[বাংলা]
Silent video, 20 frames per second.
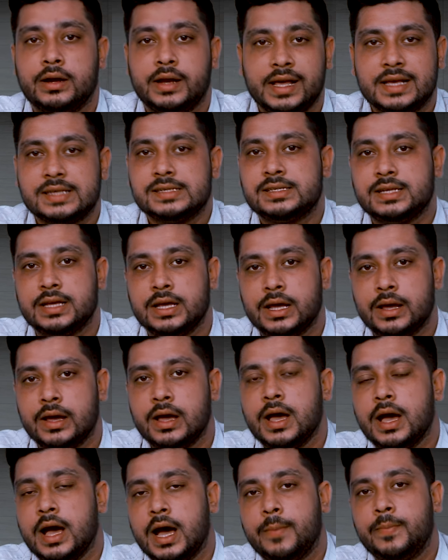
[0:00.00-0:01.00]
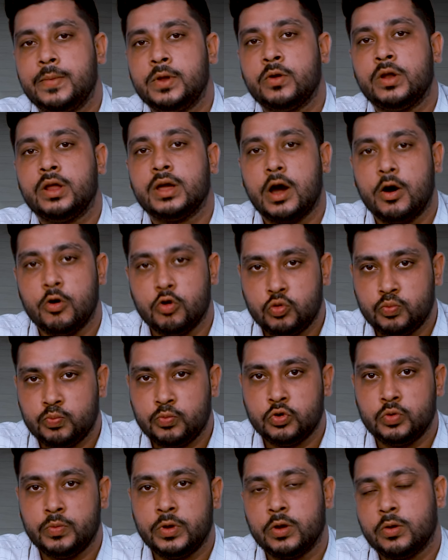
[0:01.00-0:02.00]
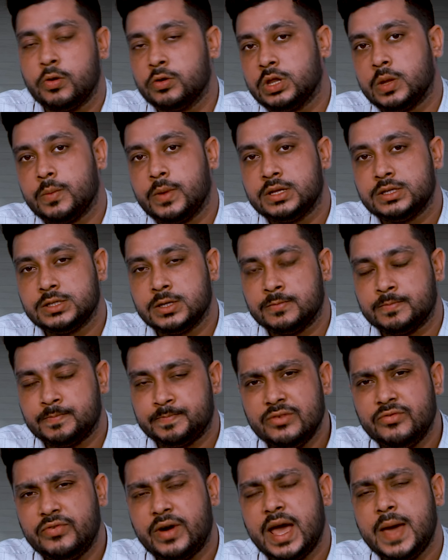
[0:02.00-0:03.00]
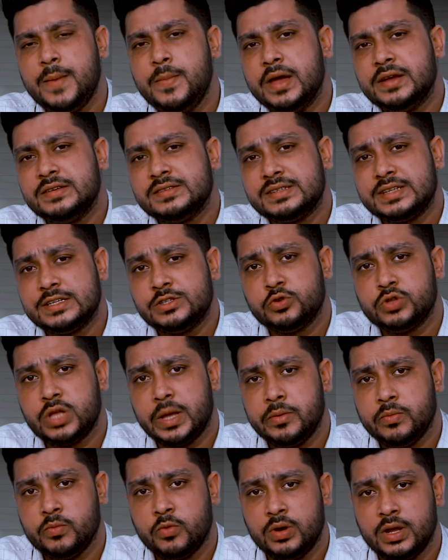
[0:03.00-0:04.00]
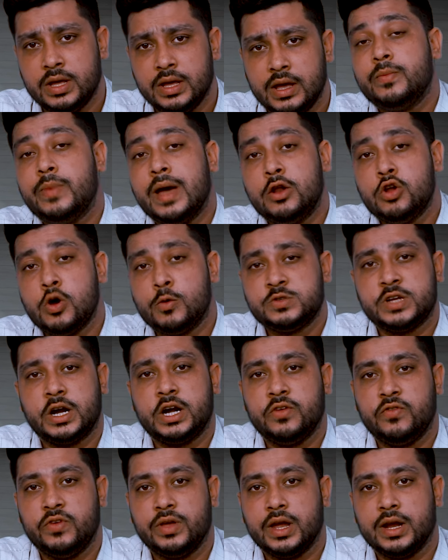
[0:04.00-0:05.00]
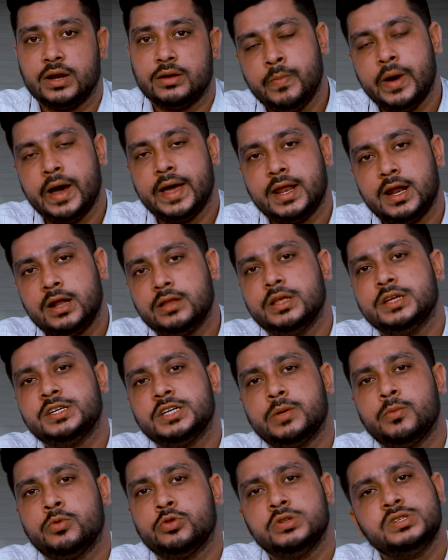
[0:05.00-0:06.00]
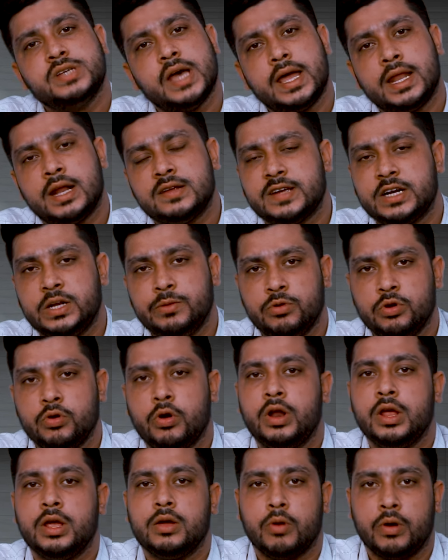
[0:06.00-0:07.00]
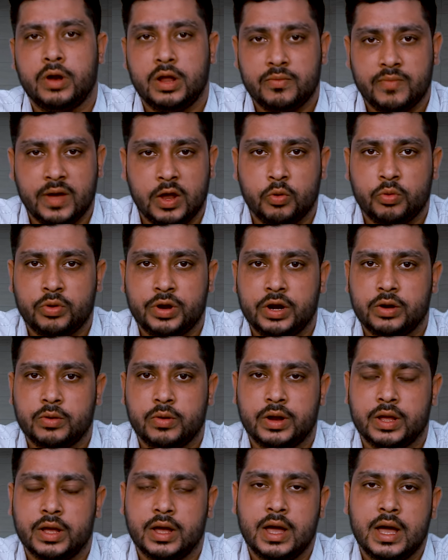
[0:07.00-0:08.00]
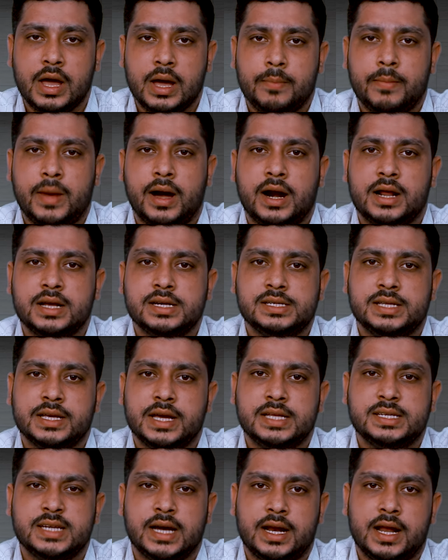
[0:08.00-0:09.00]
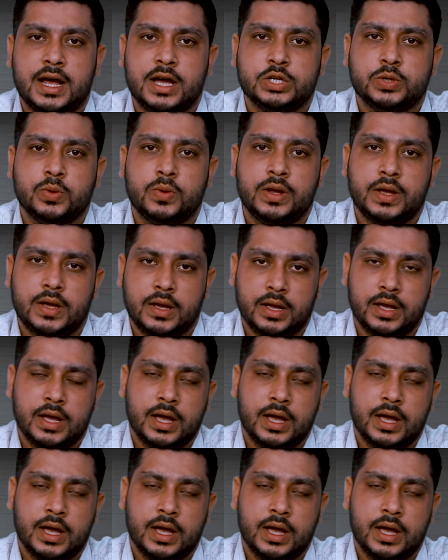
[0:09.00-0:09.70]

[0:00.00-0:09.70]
নেক্সটে আপনি অনেক আউটপুট বেরো করতে পারছেন ফাইভ এক্সটে যদি আমি বলি ভ্যালু অফ সার্টিফিকেট বাইরের দেশের মতো চায়না সার্টিফিকেট অনেক অনেক ভ্যালু ক্রিয়েট করে বাংলাদেশ থেকে যারা আসলে